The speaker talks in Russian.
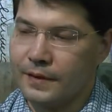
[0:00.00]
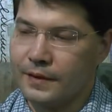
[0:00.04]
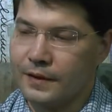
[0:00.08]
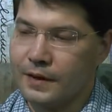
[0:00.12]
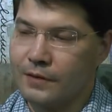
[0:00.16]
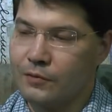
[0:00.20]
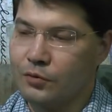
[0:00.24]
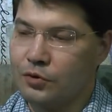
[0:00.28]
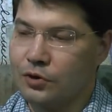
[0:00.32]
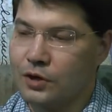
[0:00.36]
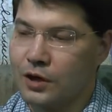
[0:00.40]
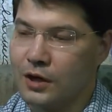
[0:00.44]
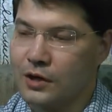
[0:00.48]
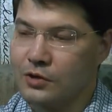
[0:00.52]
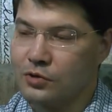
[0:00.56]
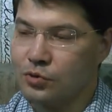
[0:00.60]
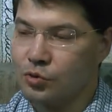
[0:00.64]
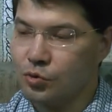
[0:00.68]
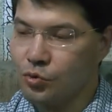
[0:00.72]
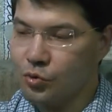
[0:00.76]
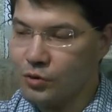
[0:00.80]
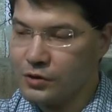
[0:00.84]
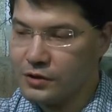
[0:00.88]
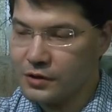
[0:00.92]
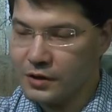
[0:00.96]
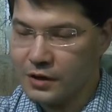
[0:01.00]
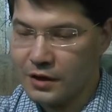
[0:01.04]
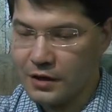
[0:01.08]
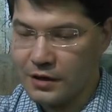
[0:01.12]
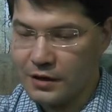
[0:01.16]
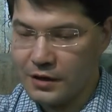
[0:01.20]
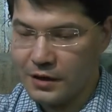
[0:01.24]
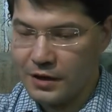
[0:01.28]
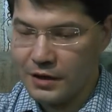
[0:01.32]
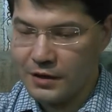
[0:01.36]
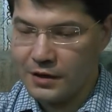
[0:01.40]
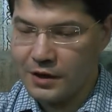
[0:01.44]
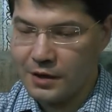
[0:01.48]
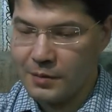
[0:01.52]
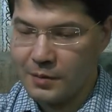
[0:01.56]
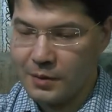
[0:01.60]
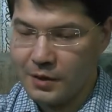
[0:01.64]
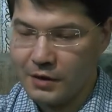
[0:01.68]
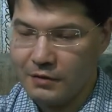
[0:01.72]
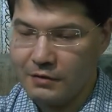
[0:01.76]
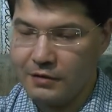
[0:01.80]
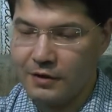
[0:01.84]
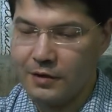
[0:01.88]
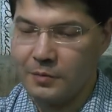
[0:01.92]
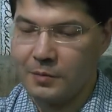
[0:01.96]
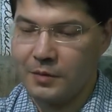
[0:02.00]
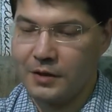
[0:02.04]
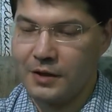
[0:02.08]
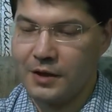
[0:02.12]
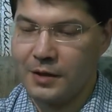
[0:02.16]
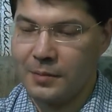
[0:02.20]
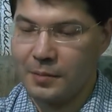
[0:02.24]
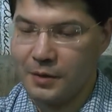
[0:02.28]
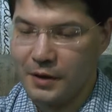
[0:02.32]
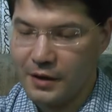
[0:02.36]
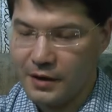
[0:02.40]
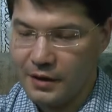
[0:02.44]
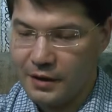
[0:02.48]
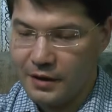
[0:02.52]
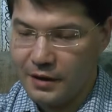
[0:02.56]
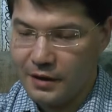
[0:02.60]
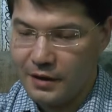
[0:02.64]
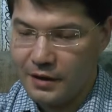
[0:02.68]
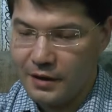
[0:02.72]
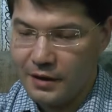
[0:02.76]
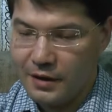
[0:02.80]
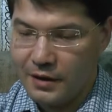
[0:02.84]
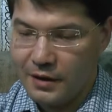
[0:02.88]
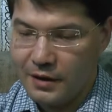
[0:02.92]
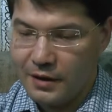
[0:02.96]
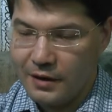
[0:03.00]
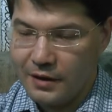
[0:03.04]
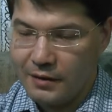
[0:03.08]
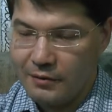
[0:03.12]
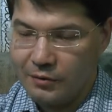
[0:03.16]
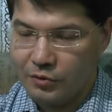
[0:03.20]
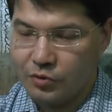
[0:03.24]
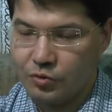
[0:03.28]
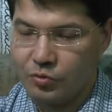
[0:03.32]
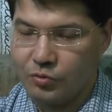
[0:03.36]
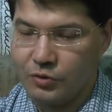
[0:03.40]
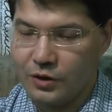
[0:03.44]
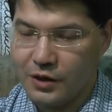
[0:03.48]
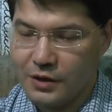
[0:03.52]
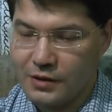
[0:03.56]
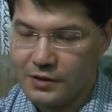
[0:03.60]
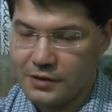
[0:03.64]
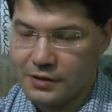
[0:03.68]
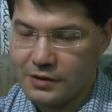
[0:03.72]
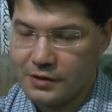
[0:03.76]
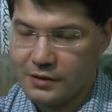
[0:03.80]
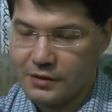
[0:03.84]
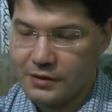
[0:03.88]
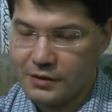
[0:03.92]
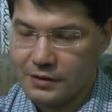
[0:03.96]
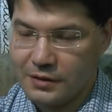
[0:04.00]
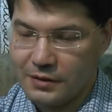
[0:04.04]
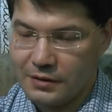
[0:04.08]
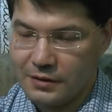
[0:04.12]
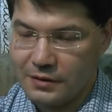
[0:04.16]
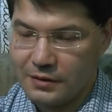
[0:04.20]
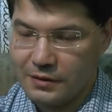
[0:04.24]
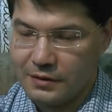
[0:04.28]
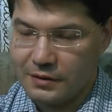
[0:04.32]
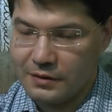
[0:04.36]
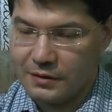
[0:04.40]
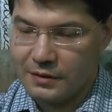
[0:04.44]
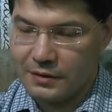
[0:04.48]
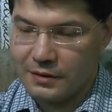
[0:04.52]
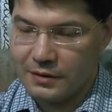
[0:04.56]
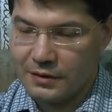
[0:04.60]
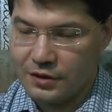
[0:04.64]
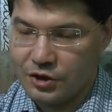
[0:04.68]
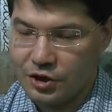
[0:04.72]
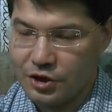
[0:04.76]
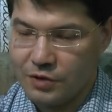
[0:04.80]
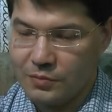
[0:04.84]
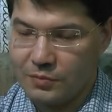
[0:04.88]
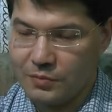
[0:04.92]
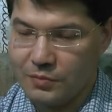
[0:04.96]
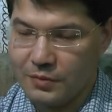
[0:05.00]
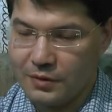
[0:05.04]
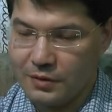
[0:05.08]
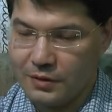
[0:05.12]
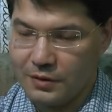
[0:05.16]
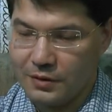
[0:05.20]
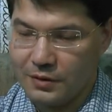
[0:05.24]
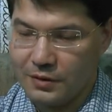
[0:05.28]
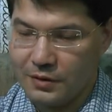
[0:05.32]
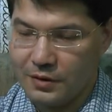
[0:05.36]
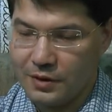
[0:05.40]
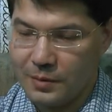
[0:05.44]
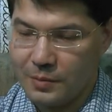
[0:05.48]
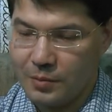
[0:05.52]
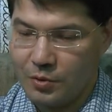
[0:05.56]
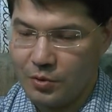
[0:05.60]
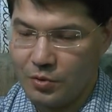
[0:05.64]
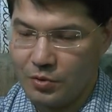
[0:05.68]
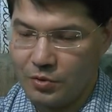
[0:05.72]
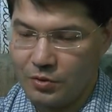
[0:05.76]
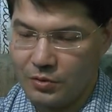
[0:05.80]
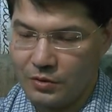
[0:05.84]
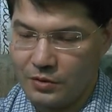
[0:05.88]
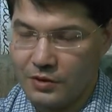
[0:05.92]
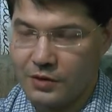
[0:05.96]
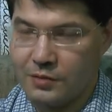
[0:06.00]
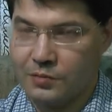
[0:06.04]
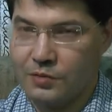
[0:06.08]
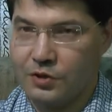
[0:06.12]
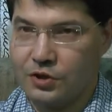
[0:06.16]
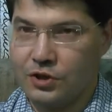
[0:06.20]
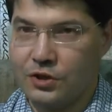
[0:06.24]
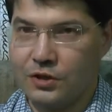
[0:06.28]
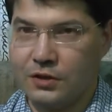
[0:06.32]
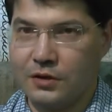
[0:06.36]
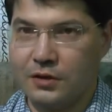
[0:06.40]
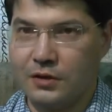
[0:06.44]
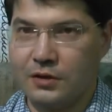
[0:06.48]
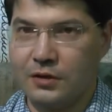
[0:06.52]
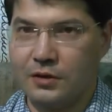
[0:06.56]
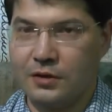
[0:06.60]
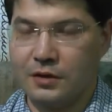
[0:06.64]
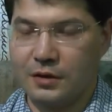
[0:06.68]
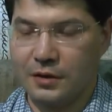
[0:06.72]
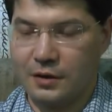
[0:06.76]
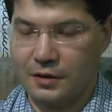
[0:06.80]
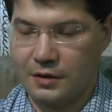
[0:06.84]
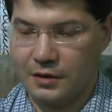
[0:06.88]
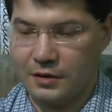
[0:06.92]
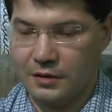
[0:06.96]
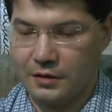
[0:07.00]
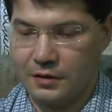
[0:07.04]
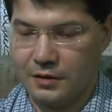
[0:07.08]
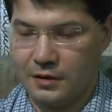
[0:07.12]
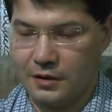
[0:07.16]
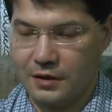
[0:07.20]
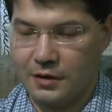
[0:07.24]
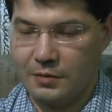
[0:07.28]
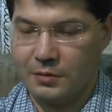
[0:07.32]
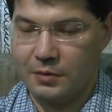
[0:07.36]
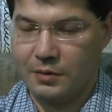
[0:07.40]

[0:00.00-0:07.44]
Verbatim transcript: Так вот, а с другой стороны, когда мы говорим о добре, вот у нас э, чем добро замечательно, как, когда